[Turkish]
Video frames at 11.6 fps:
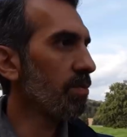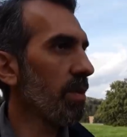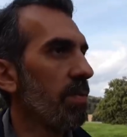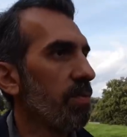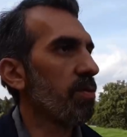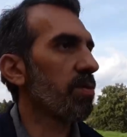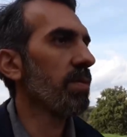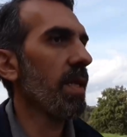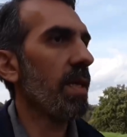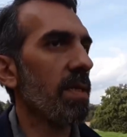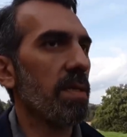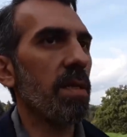bunu yapıyorsun
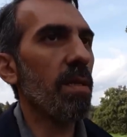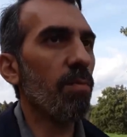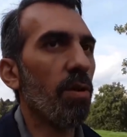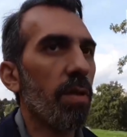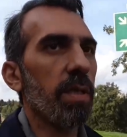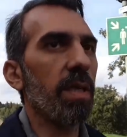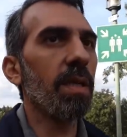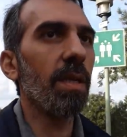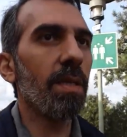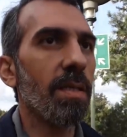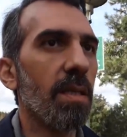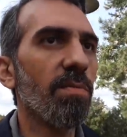deriz canım. O kadar
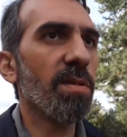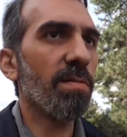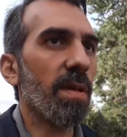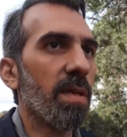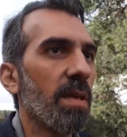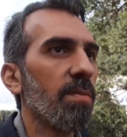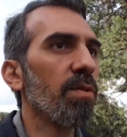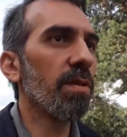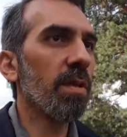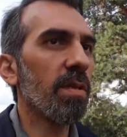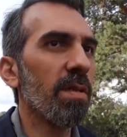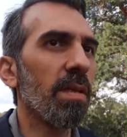İngilizcemiz var. Ama
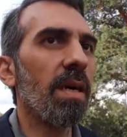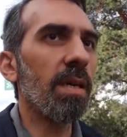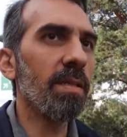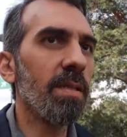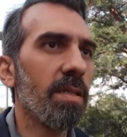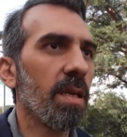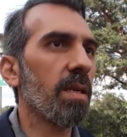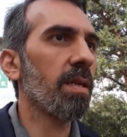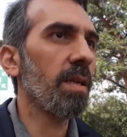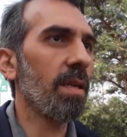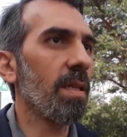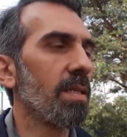onların anlayacak
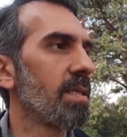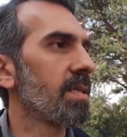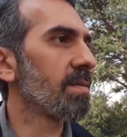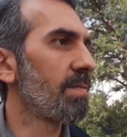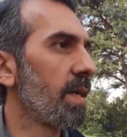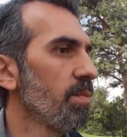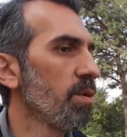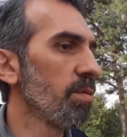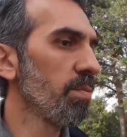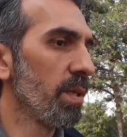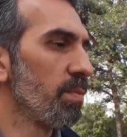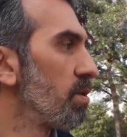İngilizcesi var mı
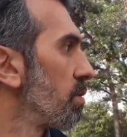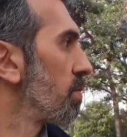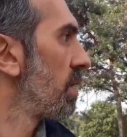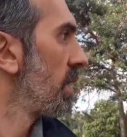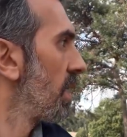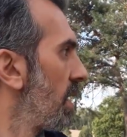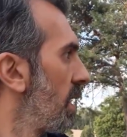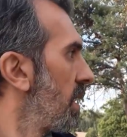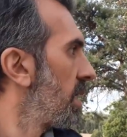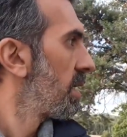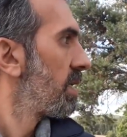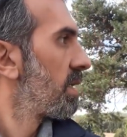onu bilmiyorum.
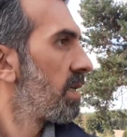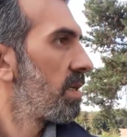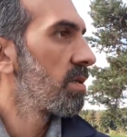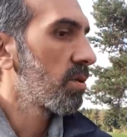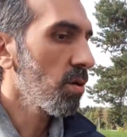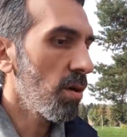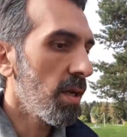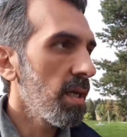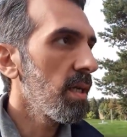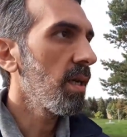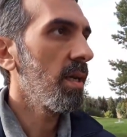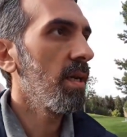Şöyle
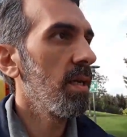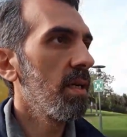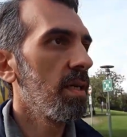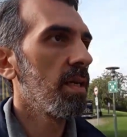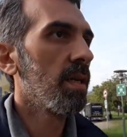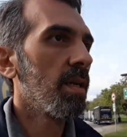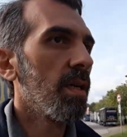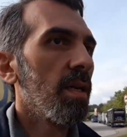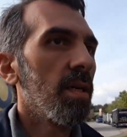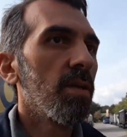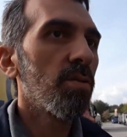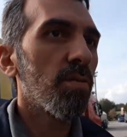
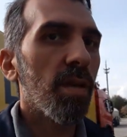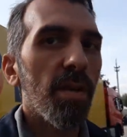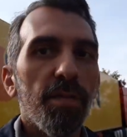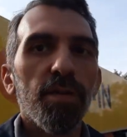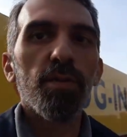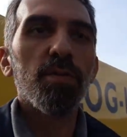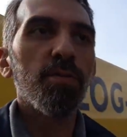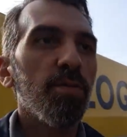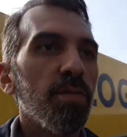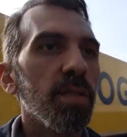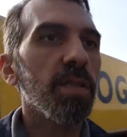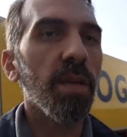şu tarafa doğru
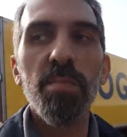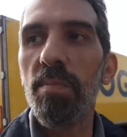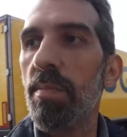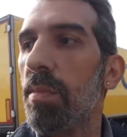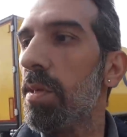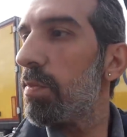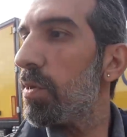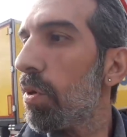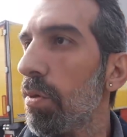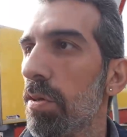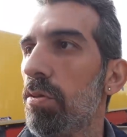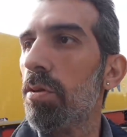yürüyeceğim. Böyle bir
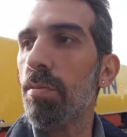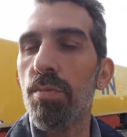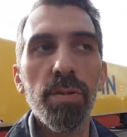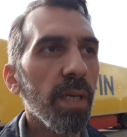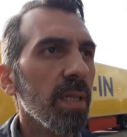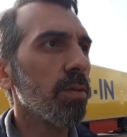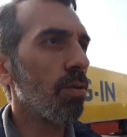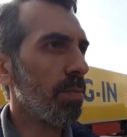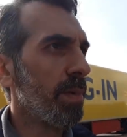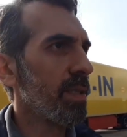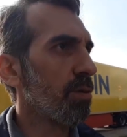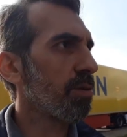yol gidiyor buradan.
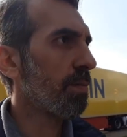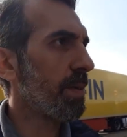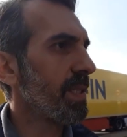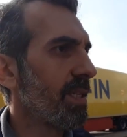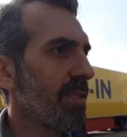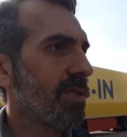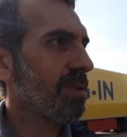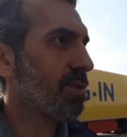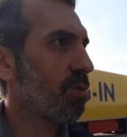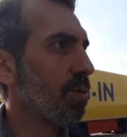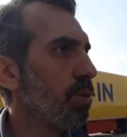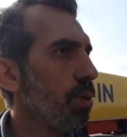Normalde otobandan
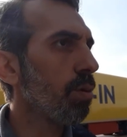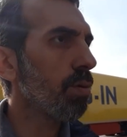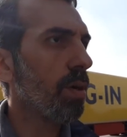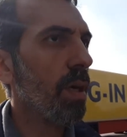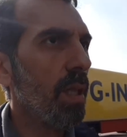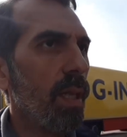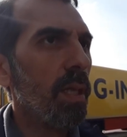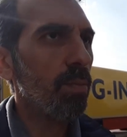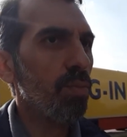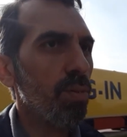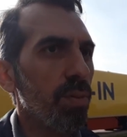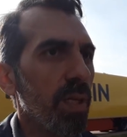çıkış yolu yok.
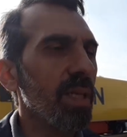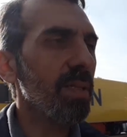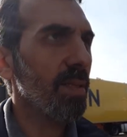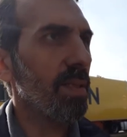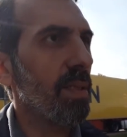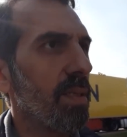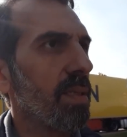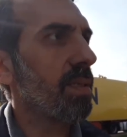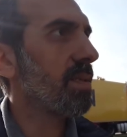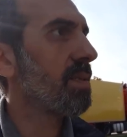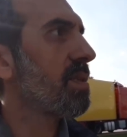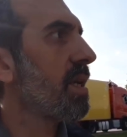Buradan
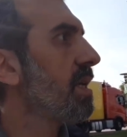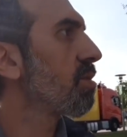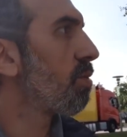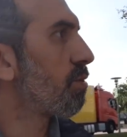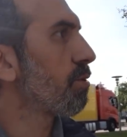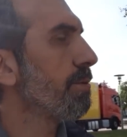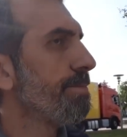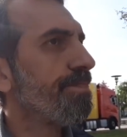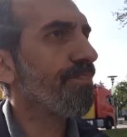e, şeye doğru